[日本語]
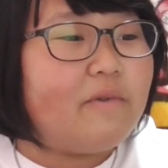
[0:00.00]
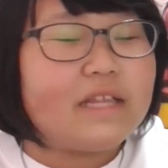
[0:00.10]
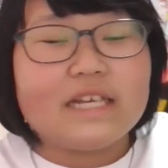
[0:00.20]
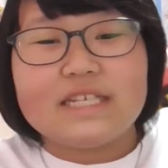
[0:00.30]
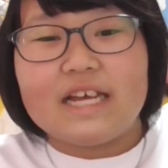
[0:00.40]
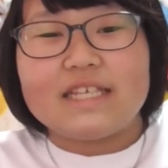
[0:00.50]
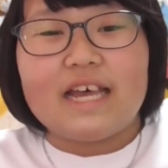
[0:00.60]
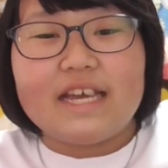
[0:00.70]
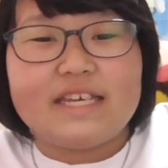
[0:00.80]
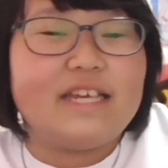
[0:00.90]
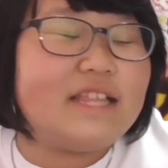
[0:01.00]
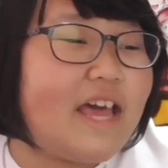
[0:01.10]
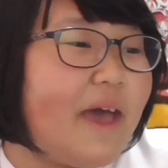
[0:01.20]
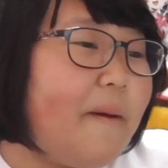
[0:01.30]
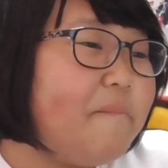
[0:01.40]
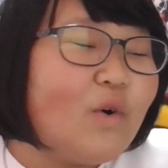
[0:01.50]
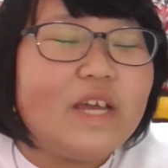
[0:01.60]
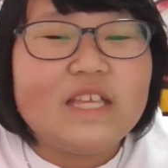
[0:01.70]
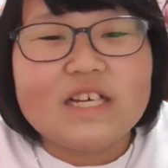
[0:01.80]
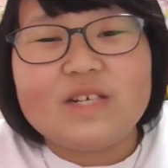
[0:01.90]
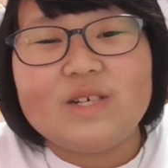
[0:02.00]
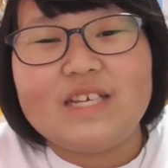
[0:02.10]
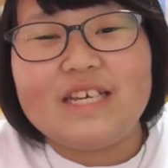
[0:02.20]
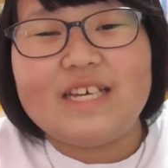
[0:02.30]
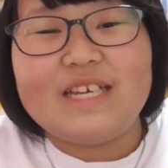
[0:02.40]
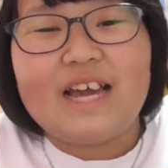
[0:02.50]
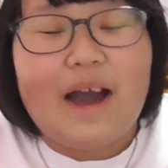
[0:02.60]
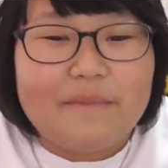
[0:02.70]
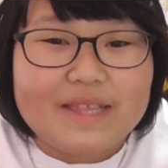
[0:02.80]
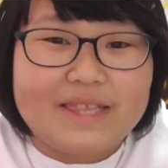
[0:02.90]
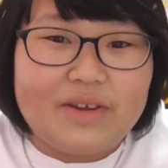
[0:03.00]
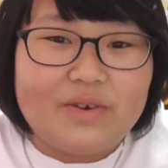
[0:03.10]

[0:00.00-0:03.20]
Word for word: 私ね、最近ね、鶏肉にハマって